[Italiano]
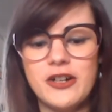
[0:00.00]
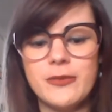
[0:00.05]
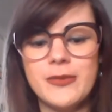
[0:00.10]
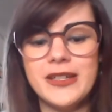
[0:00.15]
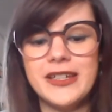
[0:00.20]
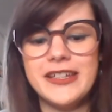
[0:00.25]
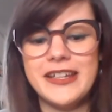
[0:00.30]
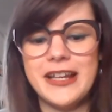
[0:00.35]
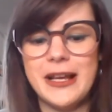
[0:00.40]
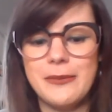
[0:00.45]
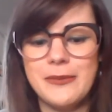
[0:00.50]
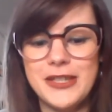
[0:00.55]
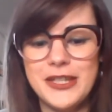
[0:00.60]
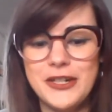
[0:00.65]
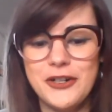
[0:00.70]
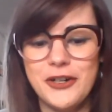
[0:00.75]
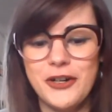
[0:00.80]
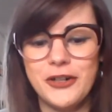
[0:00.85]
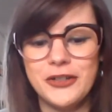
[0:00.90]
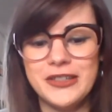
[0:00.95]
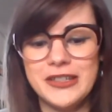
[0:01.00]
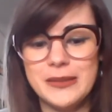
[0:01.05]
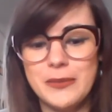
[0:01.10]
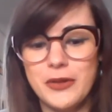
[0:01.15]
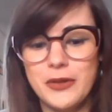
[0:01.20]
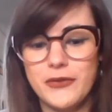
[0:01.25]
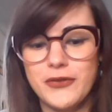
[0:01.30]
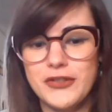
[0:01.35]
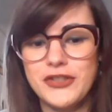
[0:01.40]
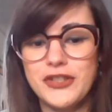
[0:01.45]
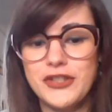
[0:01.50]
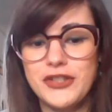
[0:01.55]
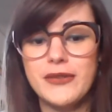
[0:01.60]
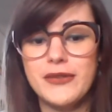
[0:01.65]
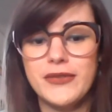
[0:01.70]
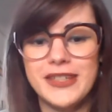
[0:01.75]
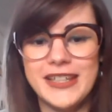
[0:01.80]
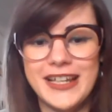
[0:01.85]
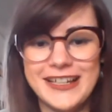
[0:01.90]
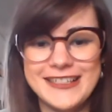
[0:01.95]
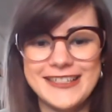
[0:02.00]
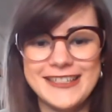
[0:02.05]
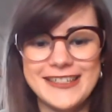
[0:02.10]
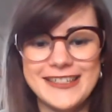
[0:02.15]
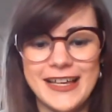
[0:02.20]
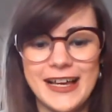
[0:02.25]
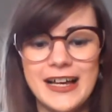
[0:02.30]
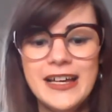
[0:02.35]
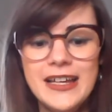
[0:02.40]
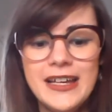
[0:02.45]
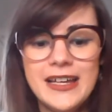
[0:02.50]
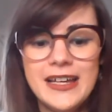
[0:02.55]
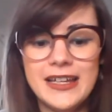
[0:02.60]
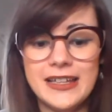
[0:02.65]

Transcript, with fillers: come dire, amico di professione finanza